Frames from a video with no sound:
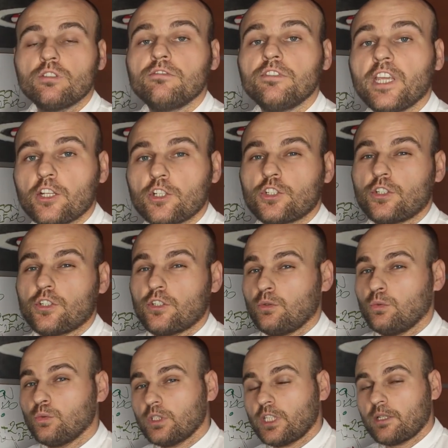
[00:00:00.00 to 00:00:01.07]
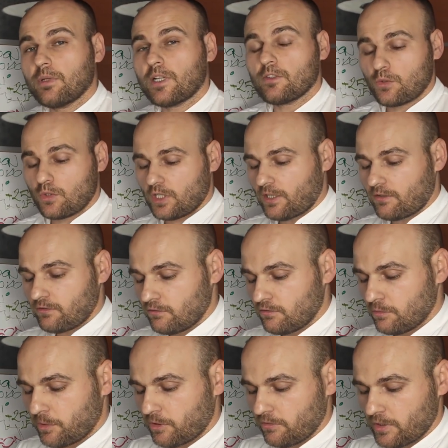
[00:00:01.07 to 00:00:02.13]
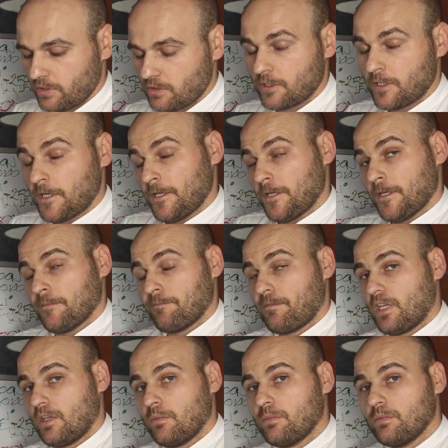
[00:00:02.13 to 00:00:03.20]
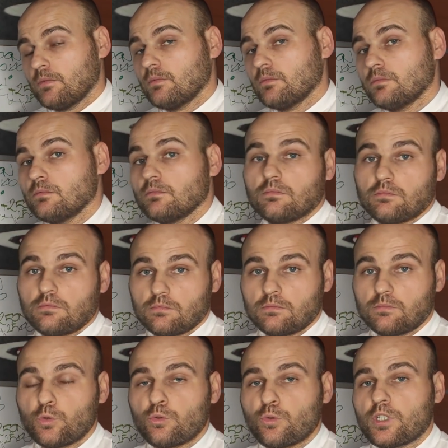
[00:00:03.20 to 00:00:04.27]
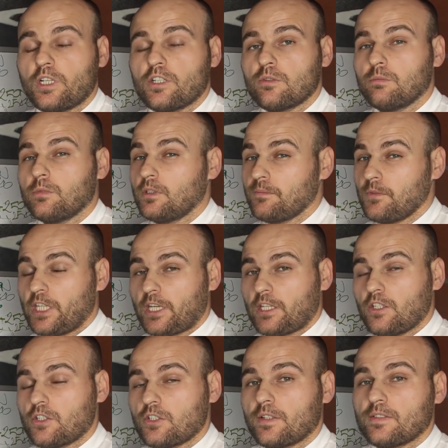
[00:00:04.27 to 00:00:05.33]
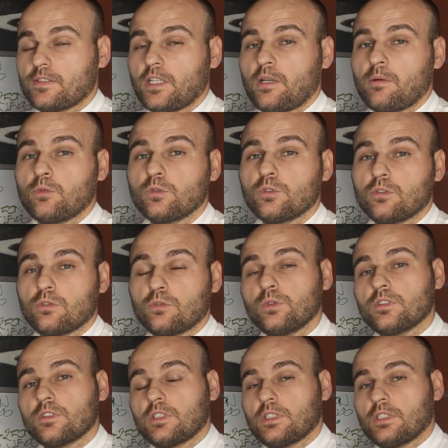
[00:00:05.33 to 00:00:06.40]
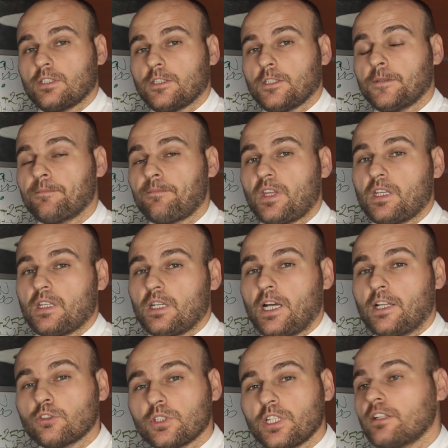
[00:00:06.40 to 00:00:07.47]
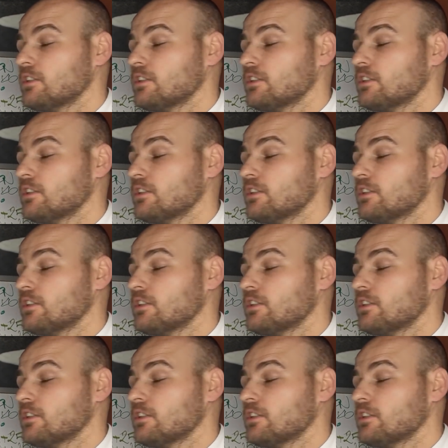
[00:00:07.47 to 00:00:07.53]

większych sił? Tutaj bardzo ciekawą wypowiedź e, mm, usłyszeliśmy jakiś czas temu z ust e, Antonego